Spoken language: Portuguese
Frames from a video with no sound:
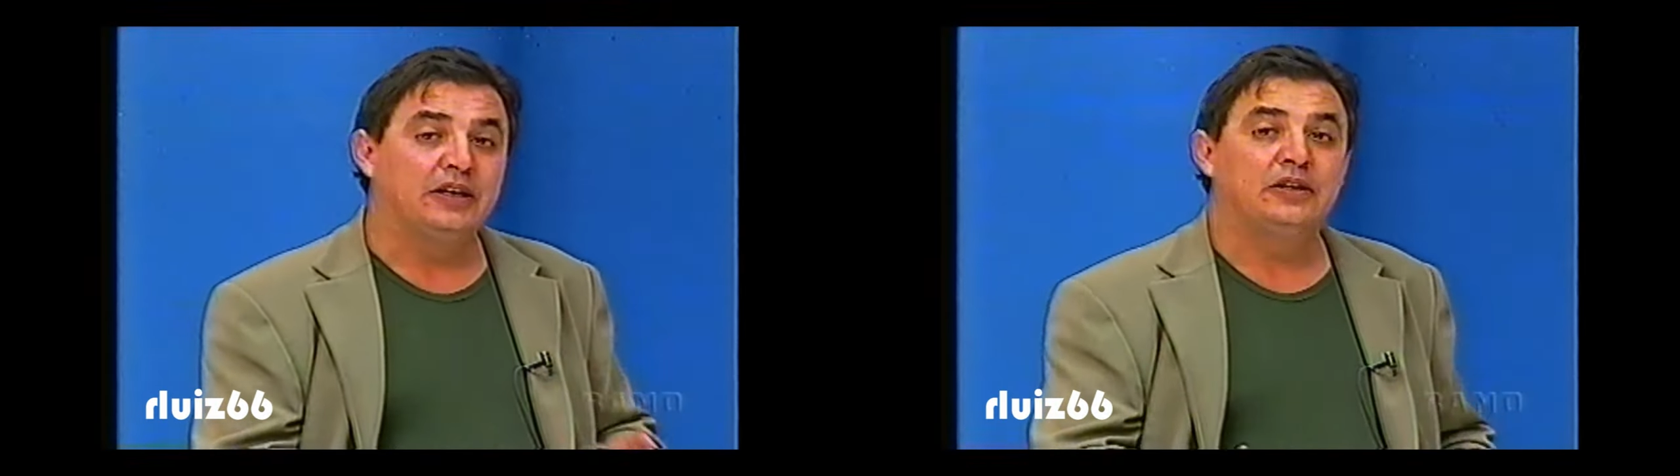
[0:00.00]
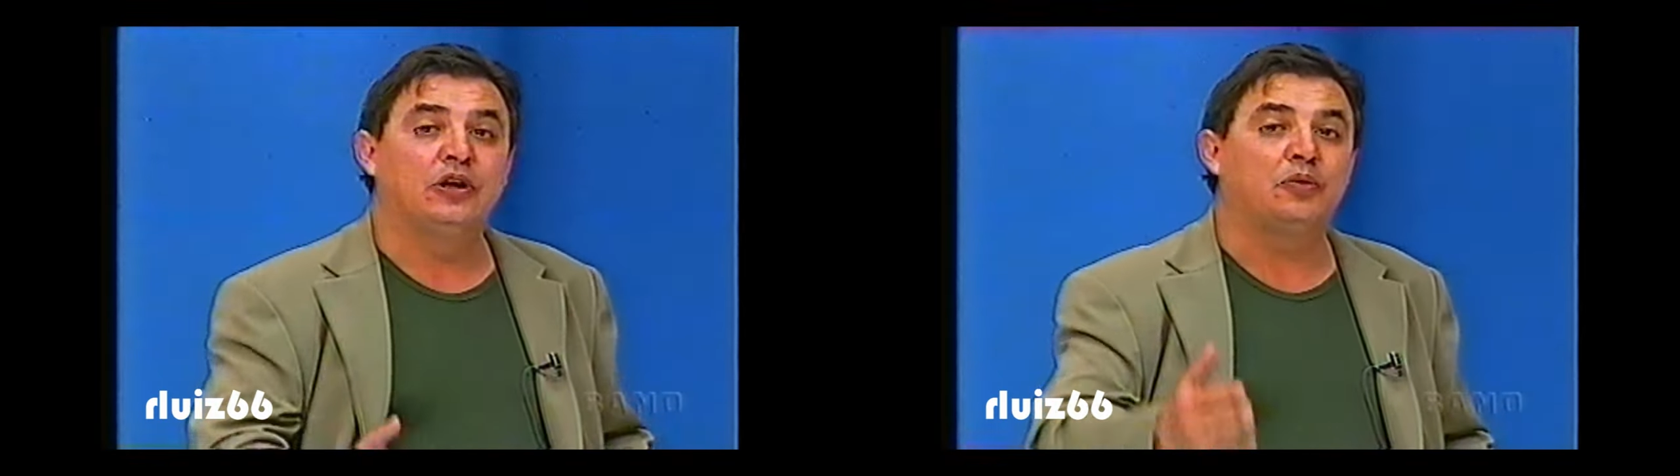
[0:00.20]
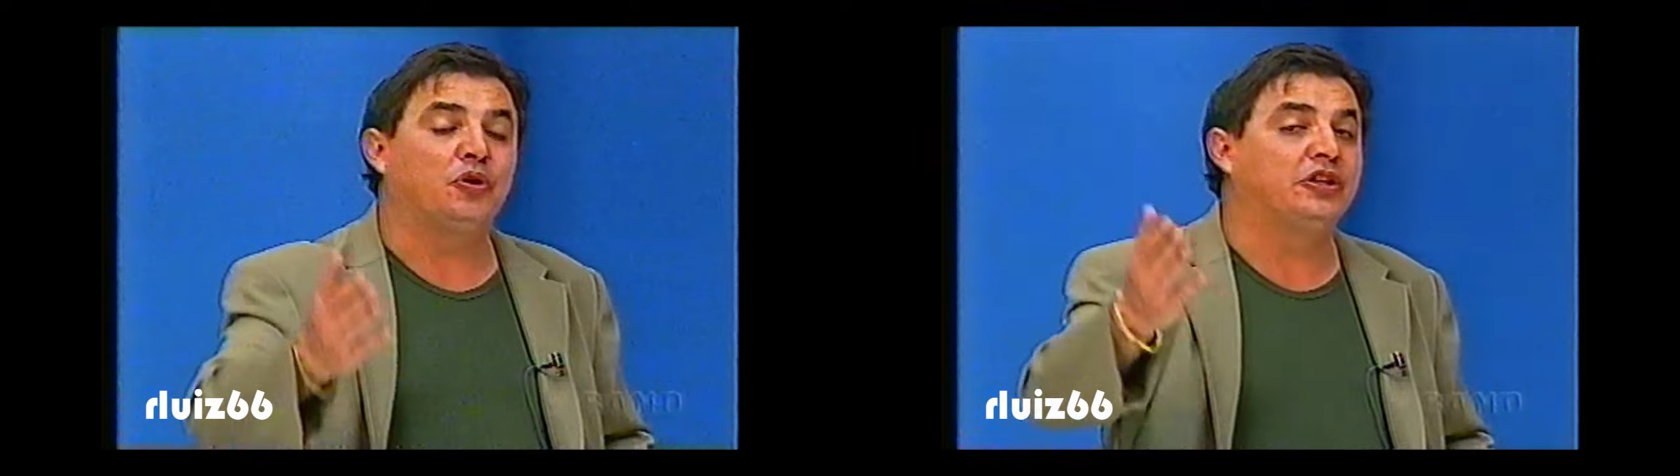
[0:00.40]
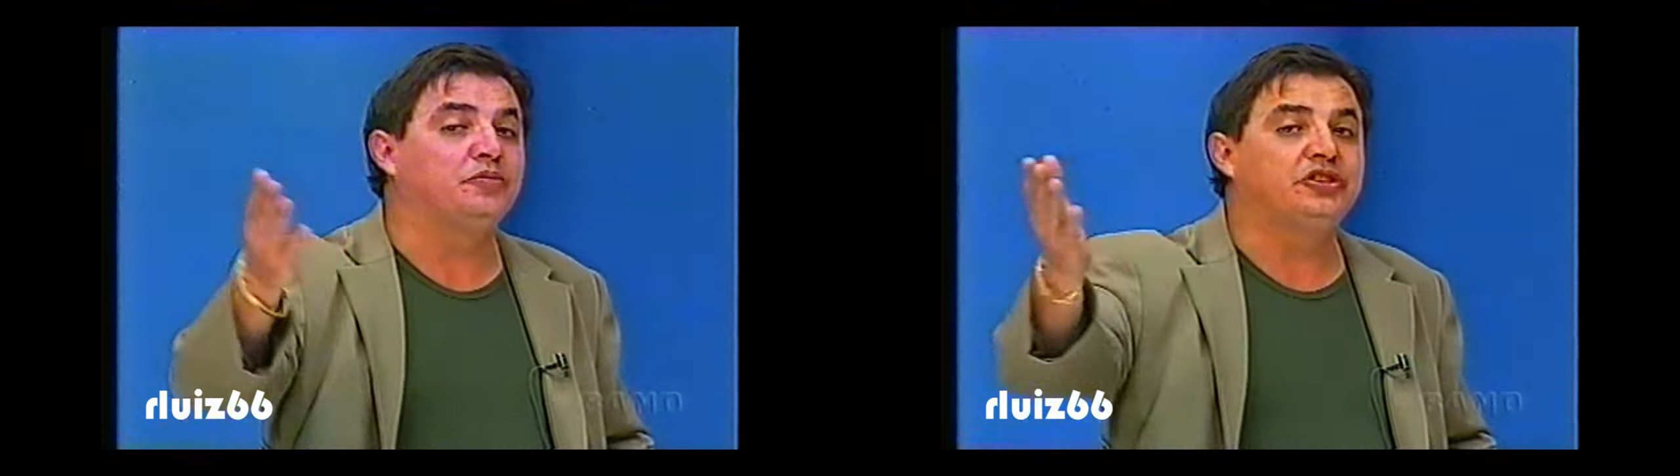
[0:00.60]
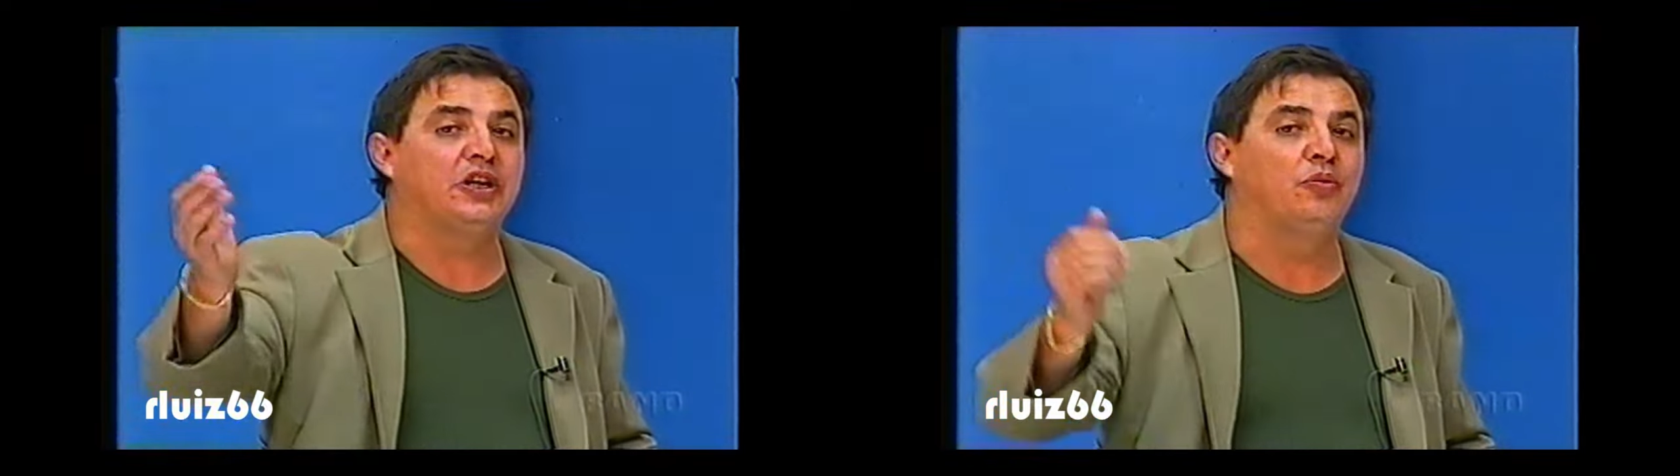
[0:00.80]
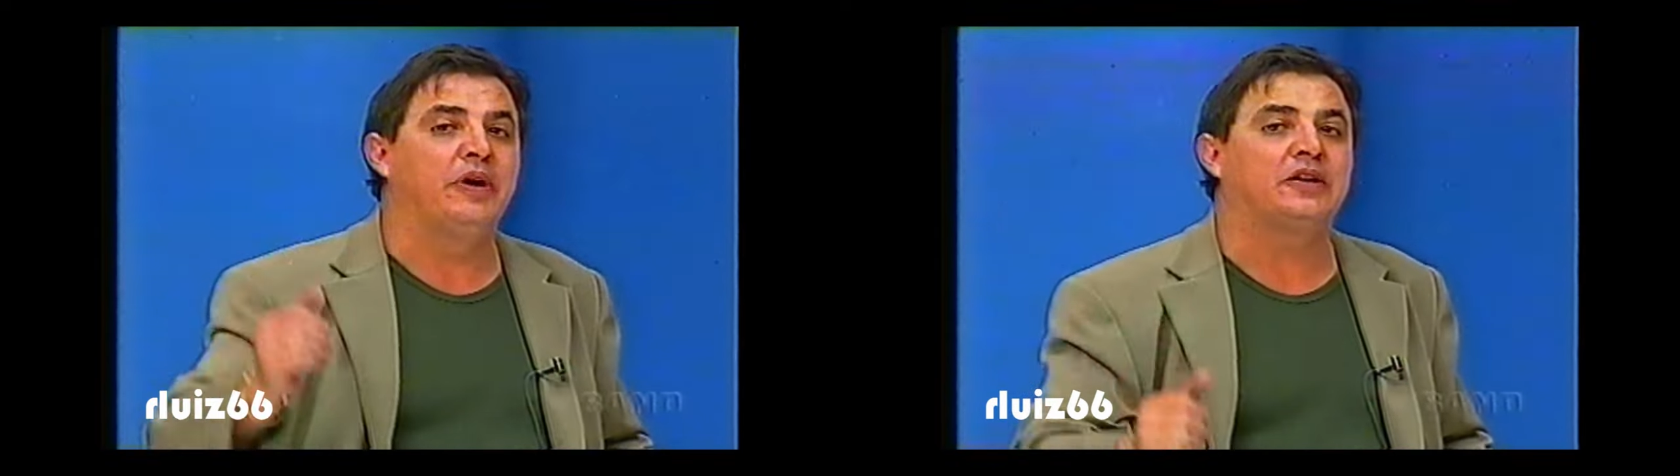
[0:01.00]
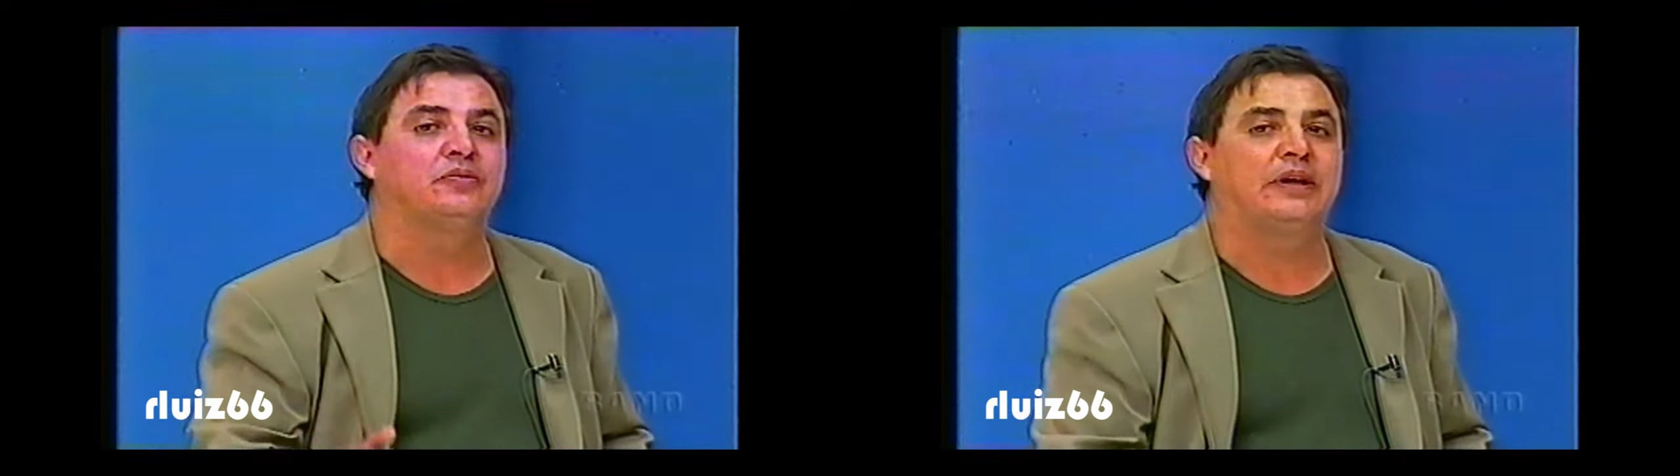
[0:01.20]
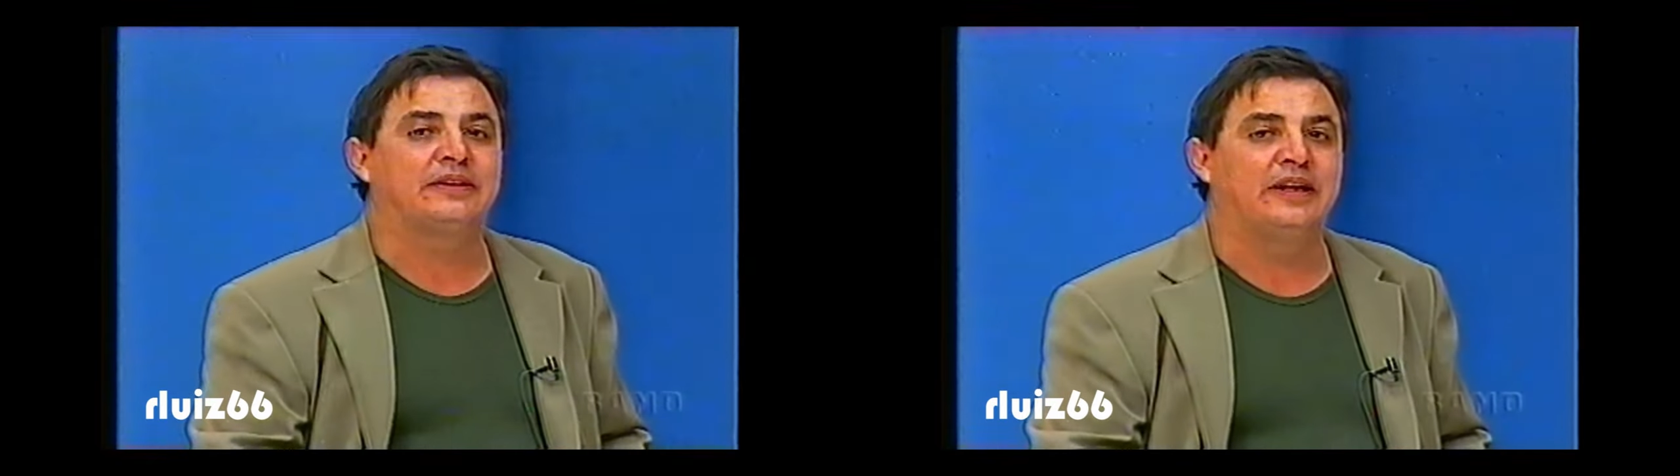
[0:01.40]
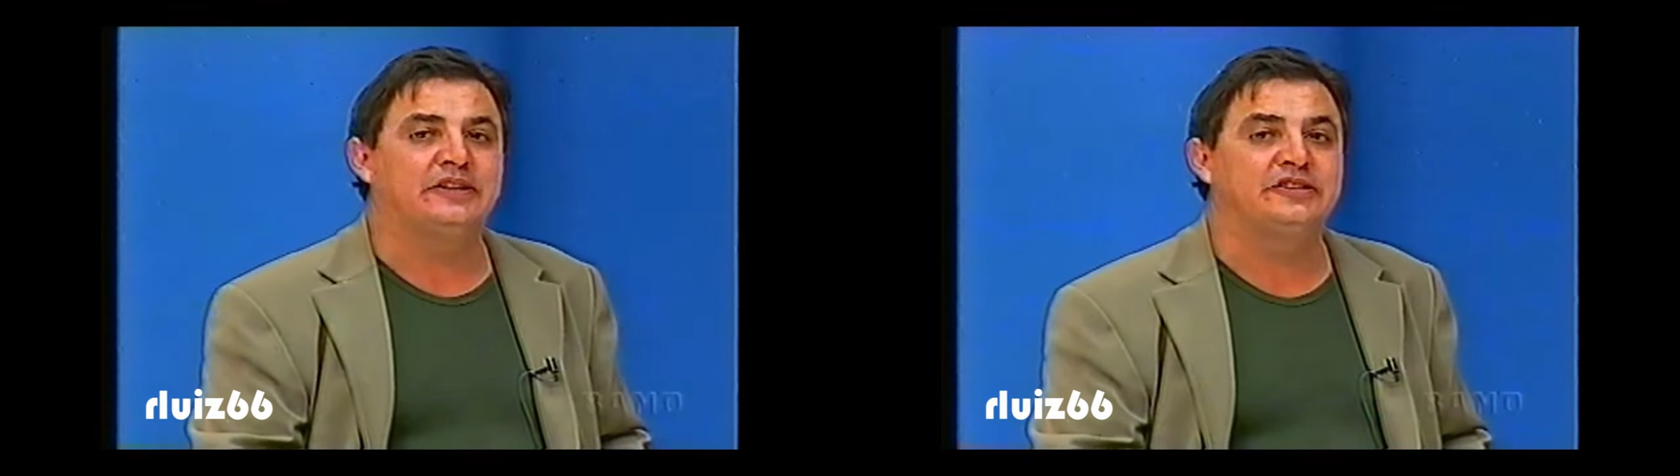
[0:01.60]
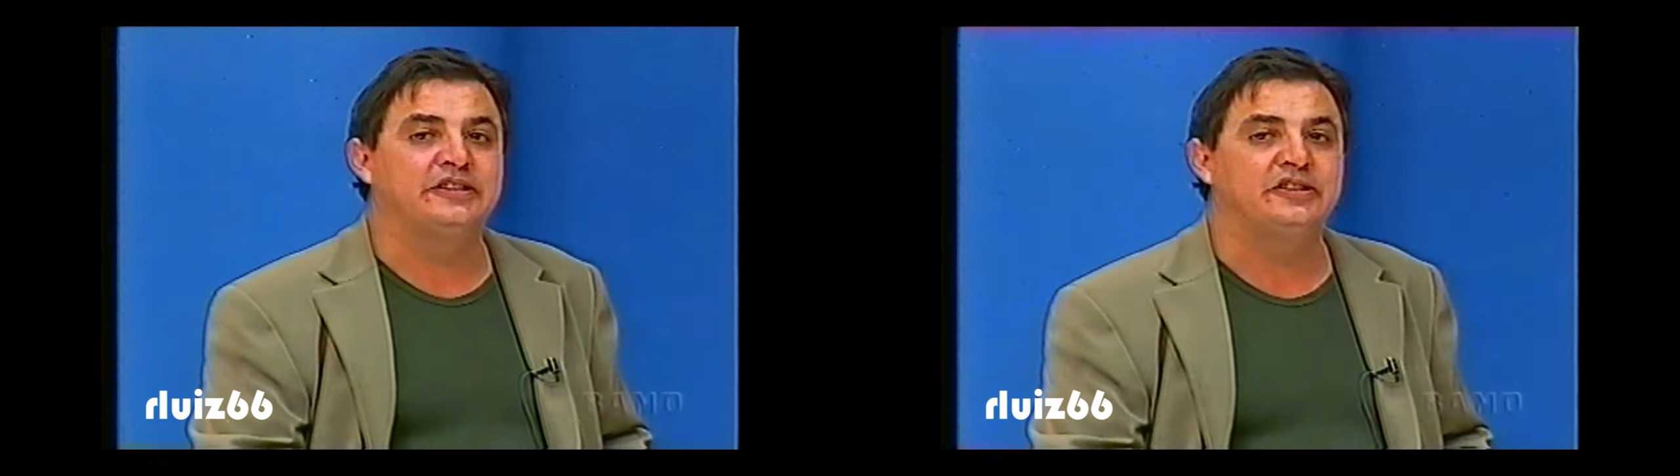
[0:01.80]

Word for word: Nós não podemos tirar o mérito do atleta de ter